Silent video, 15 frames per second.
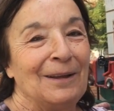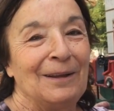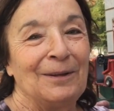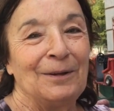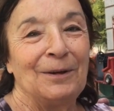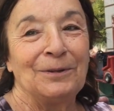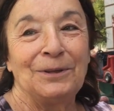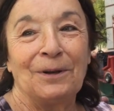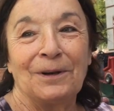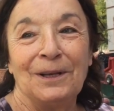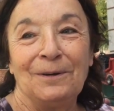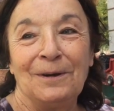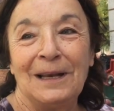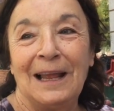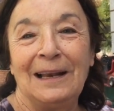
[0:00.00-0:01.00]
Eh,
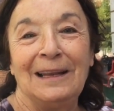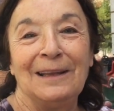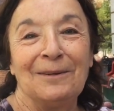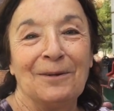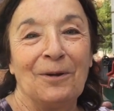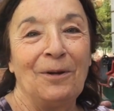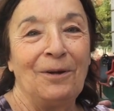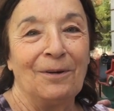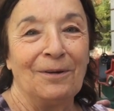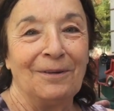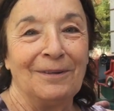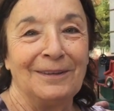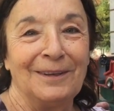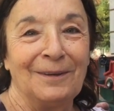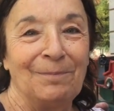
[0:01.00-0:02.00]
otorrino
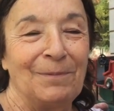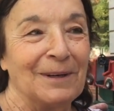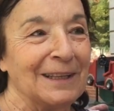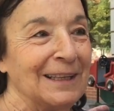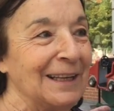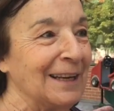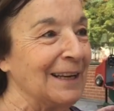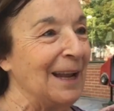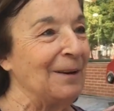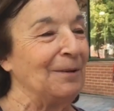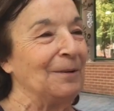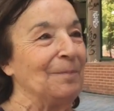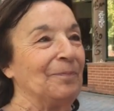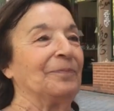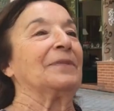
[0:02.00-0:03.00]
laringólogo, ¿no? Porque es
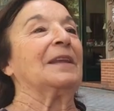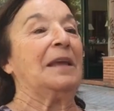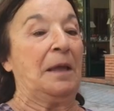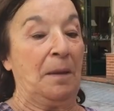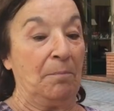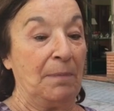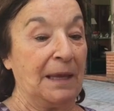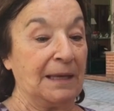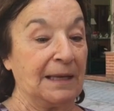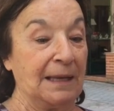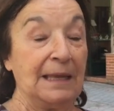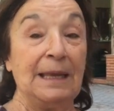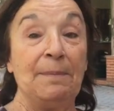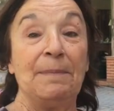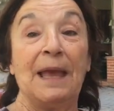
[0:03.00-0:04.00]
raro. Mm.
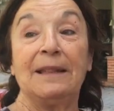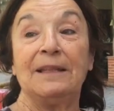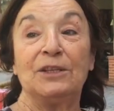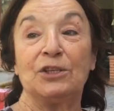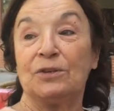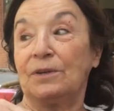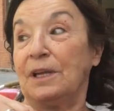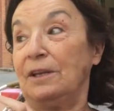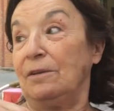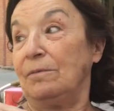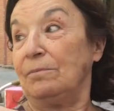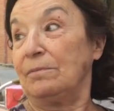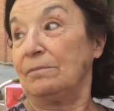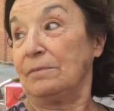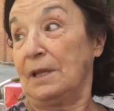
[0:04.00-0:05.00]
y me ha dicho que
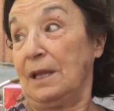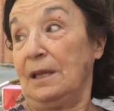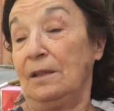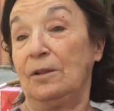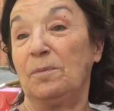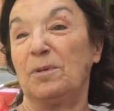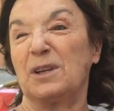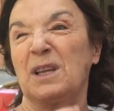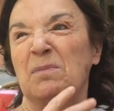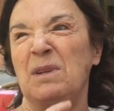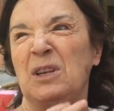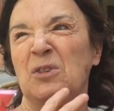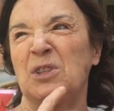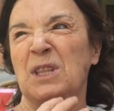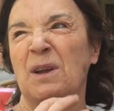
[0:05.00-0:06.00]
he ido porque
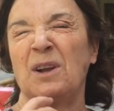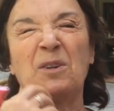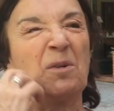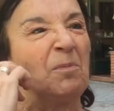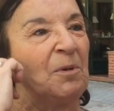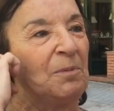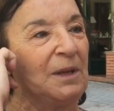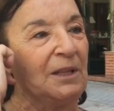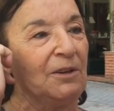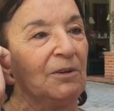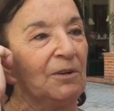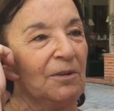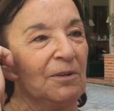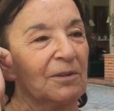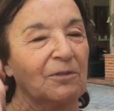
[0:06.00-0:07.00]
me notaba como
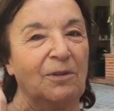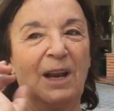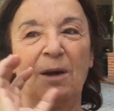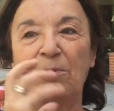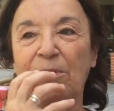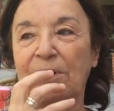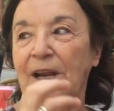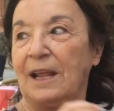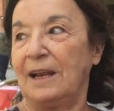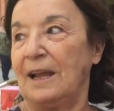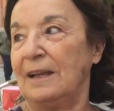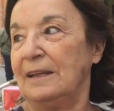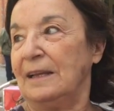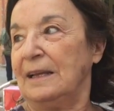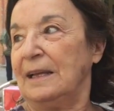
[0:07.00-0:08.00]
medio con la voz rara.
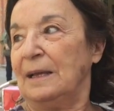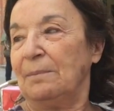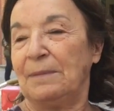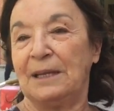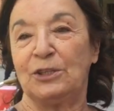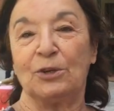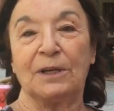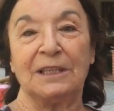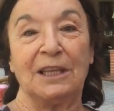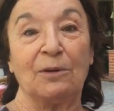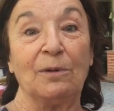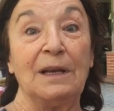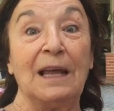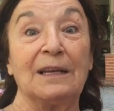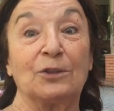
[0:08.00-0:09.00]
Me ha dicho que
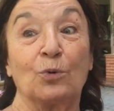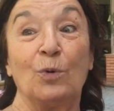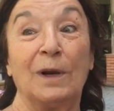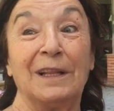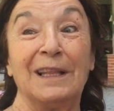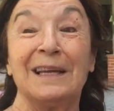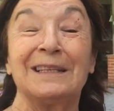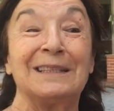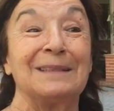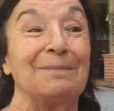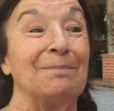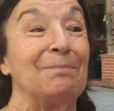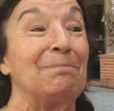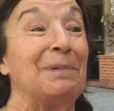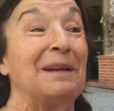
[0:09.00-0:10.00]
tengo las cuerdas
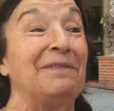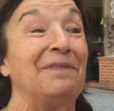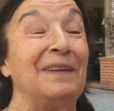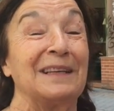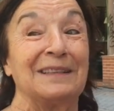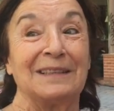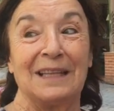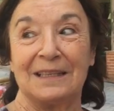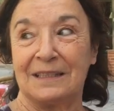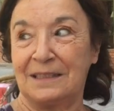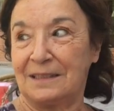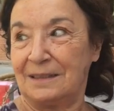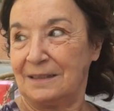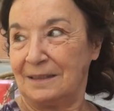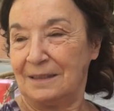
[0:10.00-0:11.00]
perfectas.
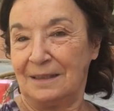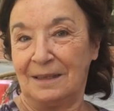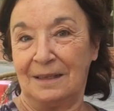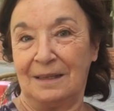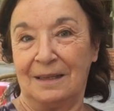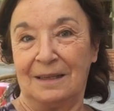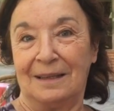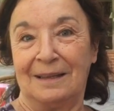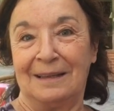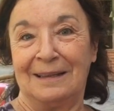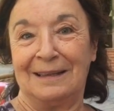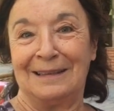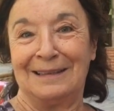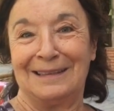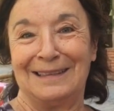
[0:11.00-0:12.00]
Tienes la voz más
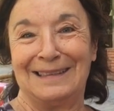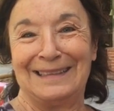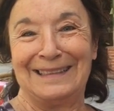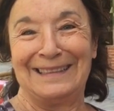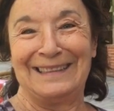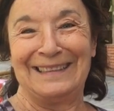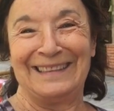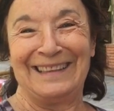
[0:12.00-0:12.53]
bonita del mundo.